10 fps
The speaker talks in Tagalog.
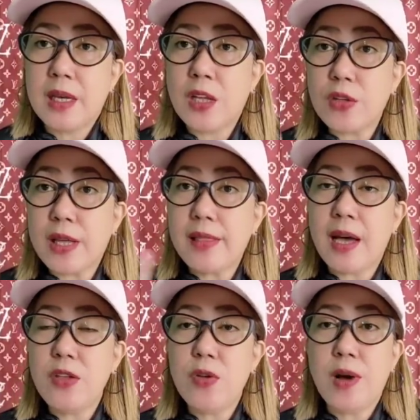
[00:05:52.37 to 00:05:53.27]
Ito,
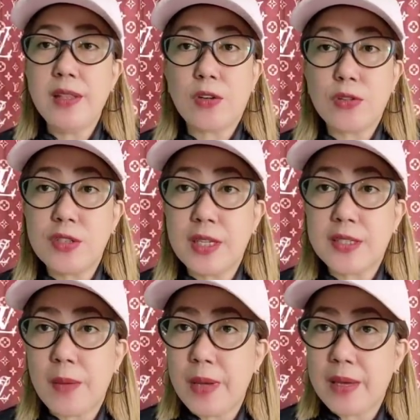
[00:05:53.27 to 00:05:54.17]
tandaan nyo, ha, hindi ko to
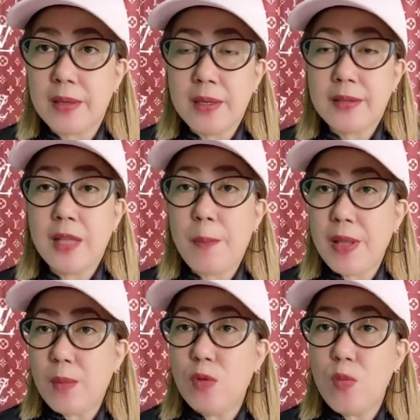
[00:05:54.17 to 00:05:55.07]
sinasabi. Dahil
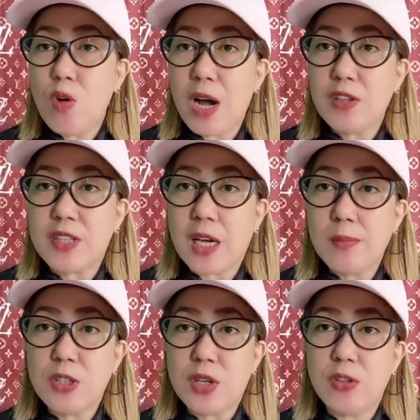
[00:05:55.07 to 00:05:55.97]
pinamumuka nyo sa
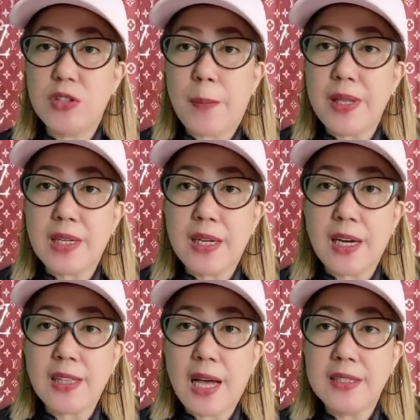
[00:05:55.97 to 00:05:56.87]
akin masyado na
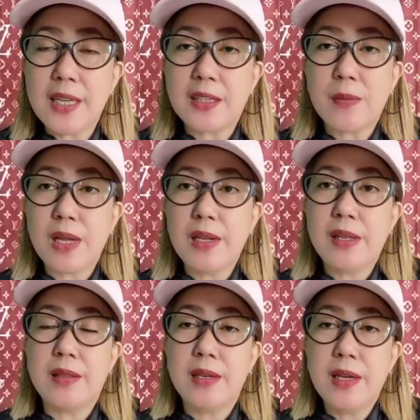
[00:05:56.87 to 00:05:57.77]
pinagkakitaan si Ate
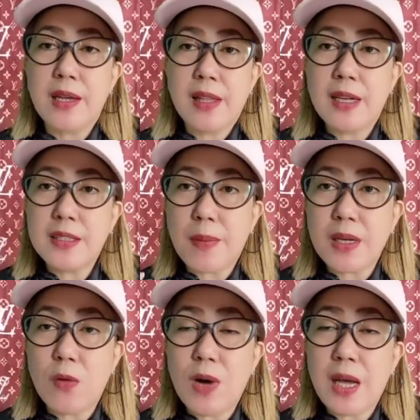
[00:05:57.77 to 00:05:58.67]
Maylin dahil sa
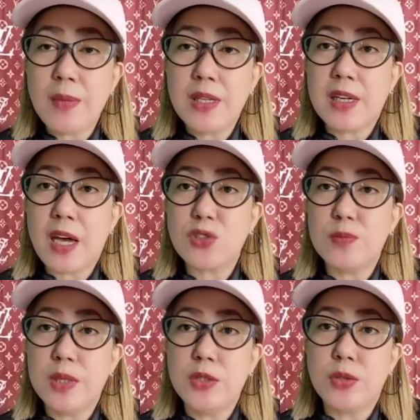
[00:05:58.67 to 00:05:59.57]
paggawa namin ng
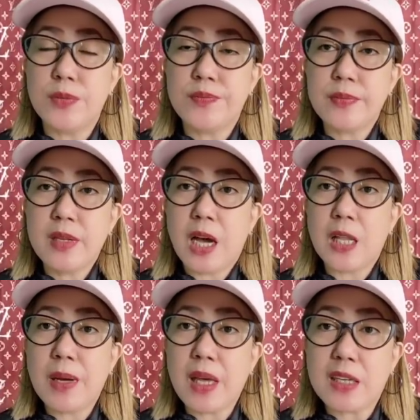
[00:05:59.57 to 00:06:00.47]
reaction video.
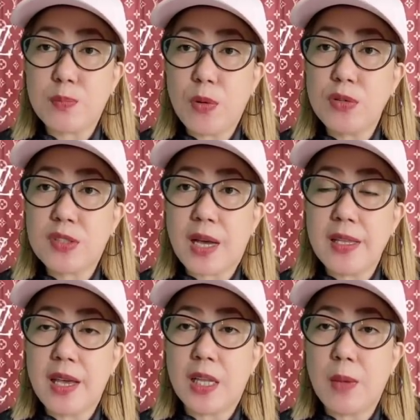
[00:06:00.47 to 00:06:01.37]
At pag-expose sa
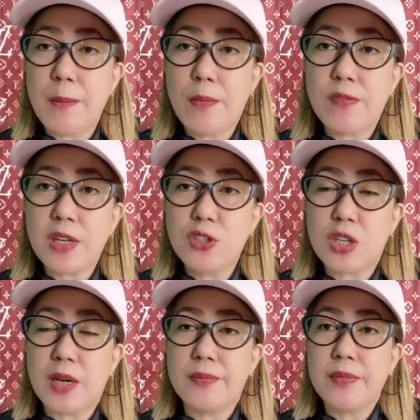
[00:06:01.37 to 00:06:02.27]
kanya na may boyfriend
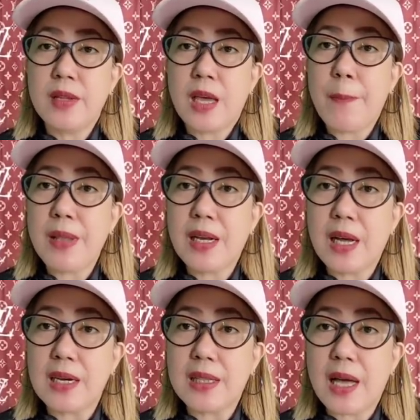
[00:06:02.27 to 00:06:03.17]
siya, eh
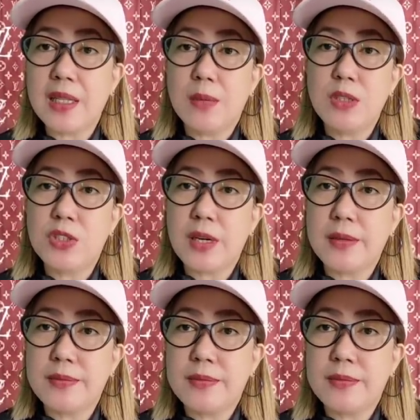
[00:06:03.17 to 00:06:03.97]
pinagkakitaan namin siya.